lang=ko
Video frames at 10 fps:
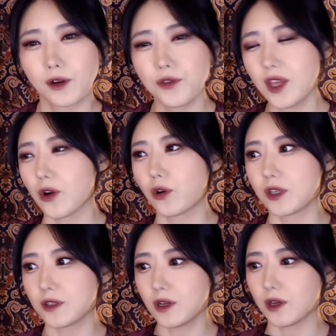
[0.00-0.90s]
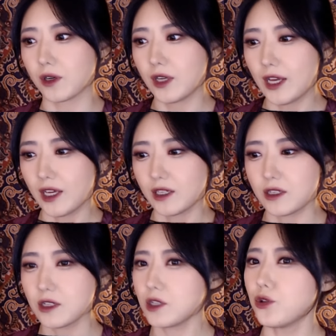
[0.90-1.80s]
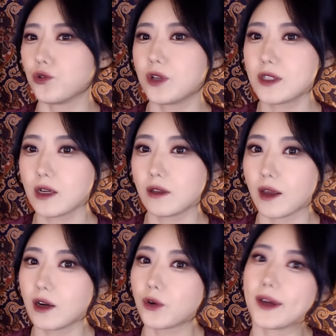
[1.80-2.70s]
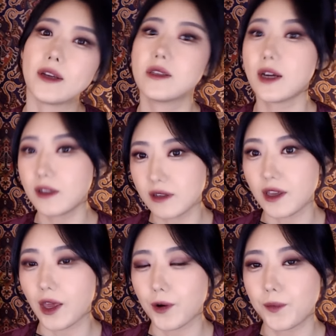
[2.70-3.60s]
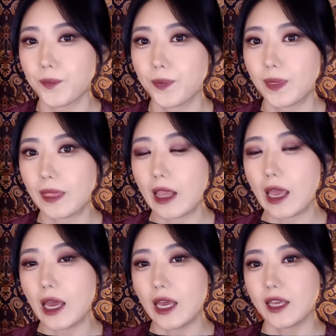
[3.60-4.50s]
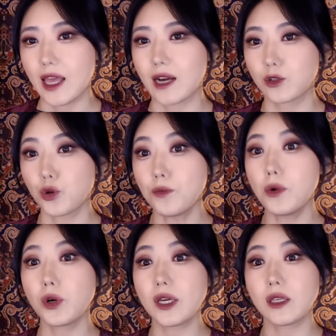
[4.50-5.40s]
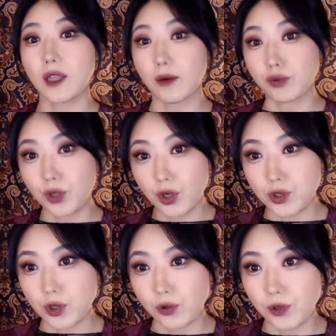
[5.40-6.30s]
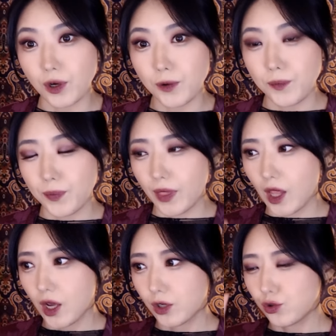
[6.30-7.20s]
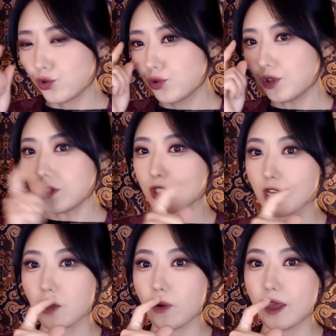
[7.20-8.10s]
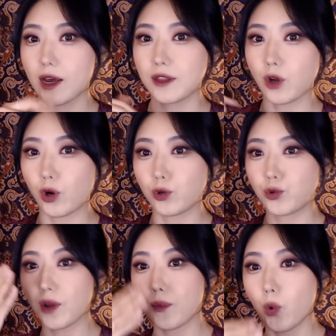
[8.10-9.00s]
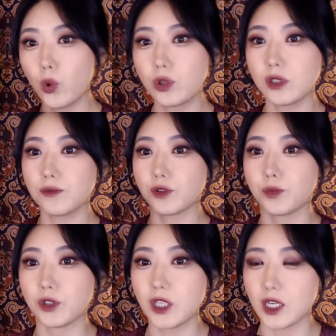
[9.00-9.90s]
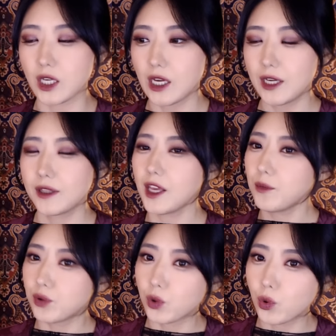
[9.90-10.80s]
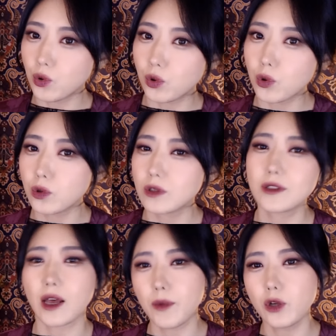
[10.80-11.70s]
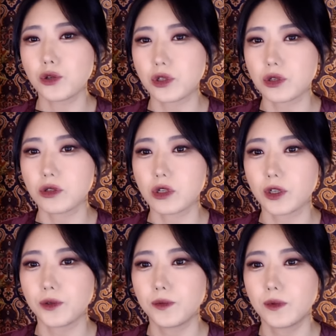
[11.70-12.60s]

근데 여기서 이 시신 유기 상태가 굉장히 특이해요. 양 손목이 다 묶여 있었고요. 눈을 제외한 얼굴의 모든 부분이 테이프로 꽁꽁 싸매어져 있었어요.